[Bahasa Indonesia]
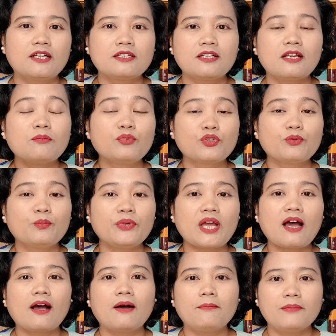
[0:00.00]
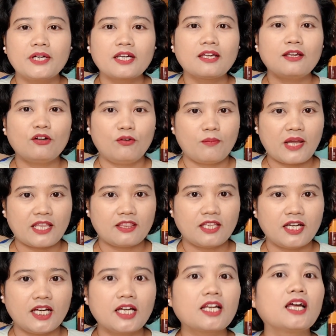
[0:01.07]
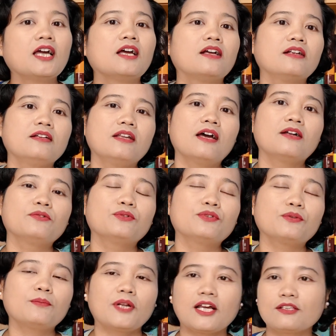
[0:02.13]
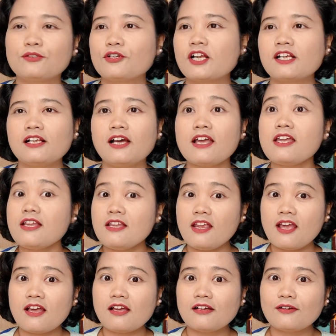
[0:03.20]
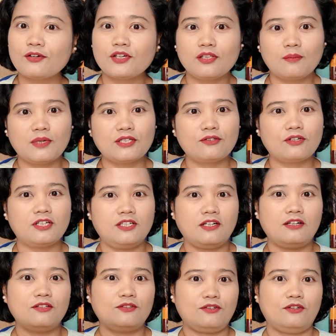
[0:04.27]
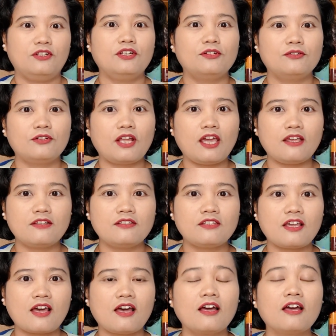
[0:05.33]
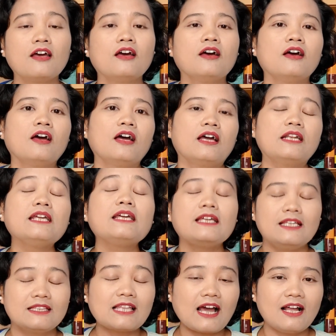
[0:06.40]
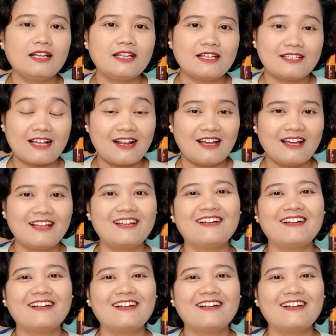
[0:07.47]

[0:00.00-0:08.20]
seribu rupiah per kilometer. Dan untuk peraturan lainnya, kalau kita masuk ke jalan tol di Indonesia, di Italia salah.